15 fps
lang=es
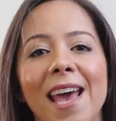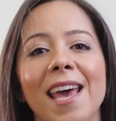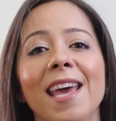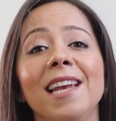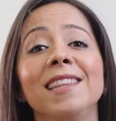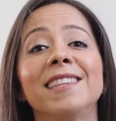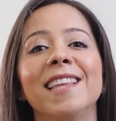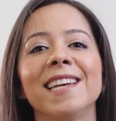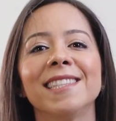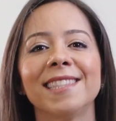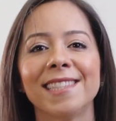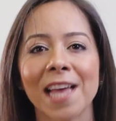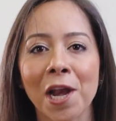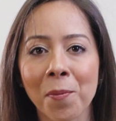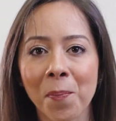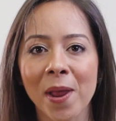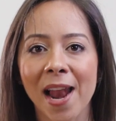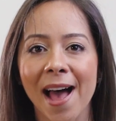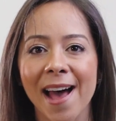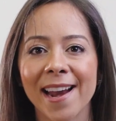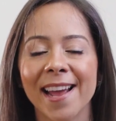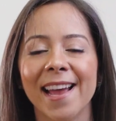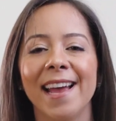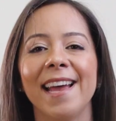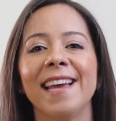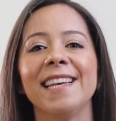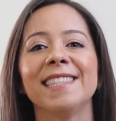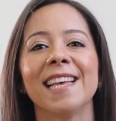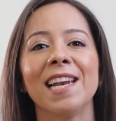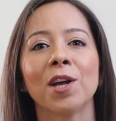El tercer pilar
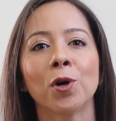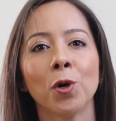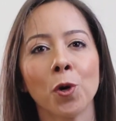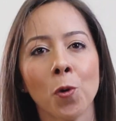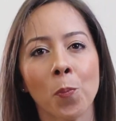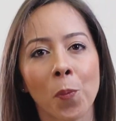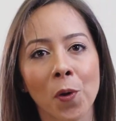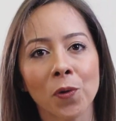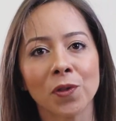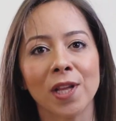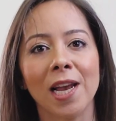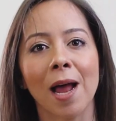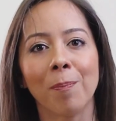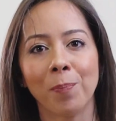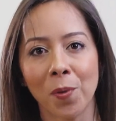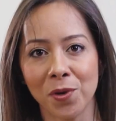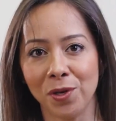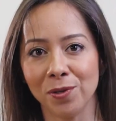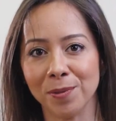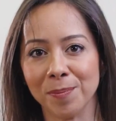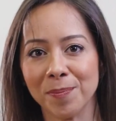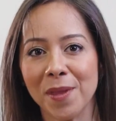es el grupo del apoyo